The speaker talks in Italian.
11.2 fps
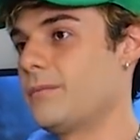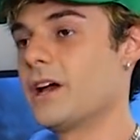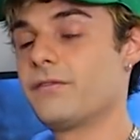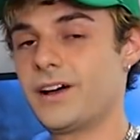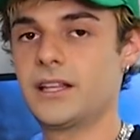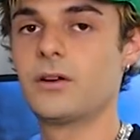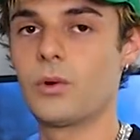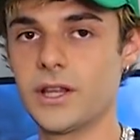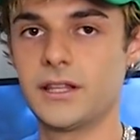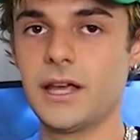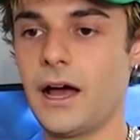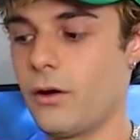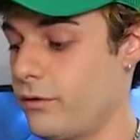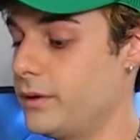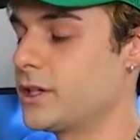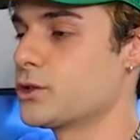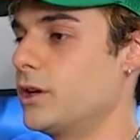ne abbiamo fatte in quantità,
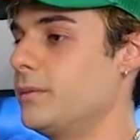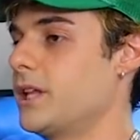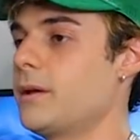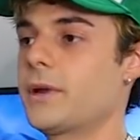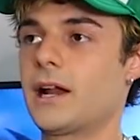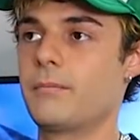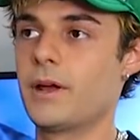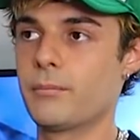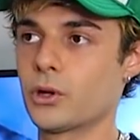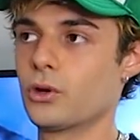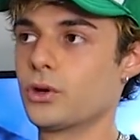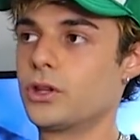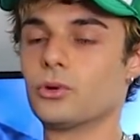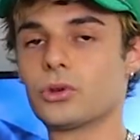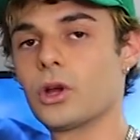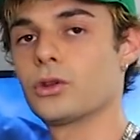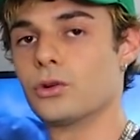ovviamente sono limitati perché l'abbiamo prodotti
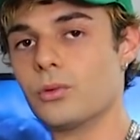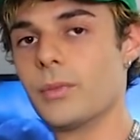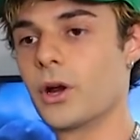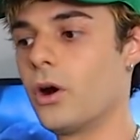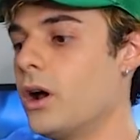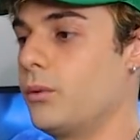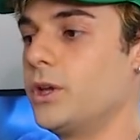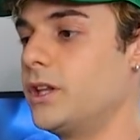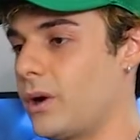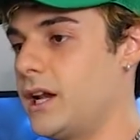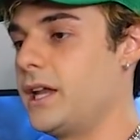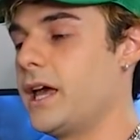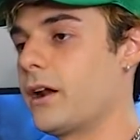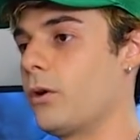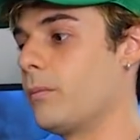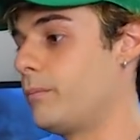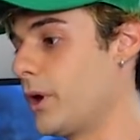un tot numero e quindi quelli
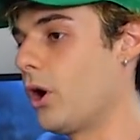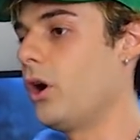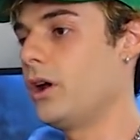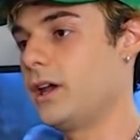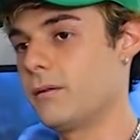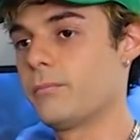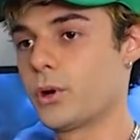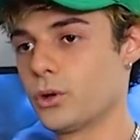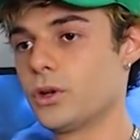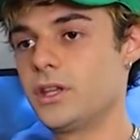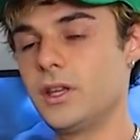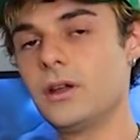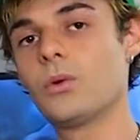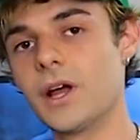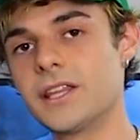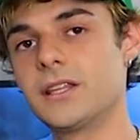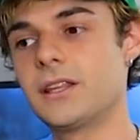erano, però erano prodotti in
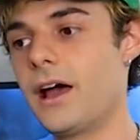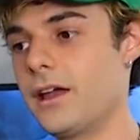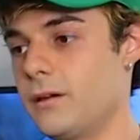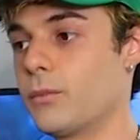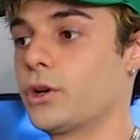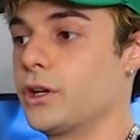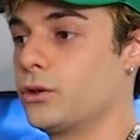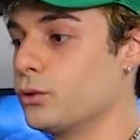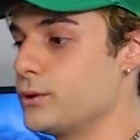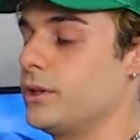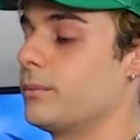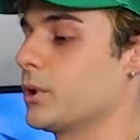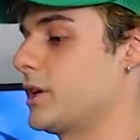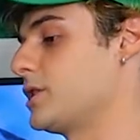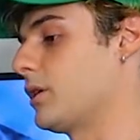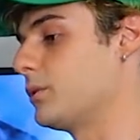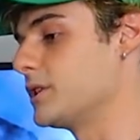quantità in modo che tutti
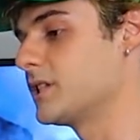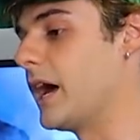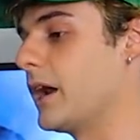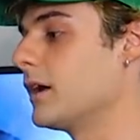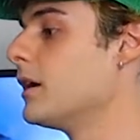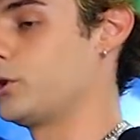potessero acquistare.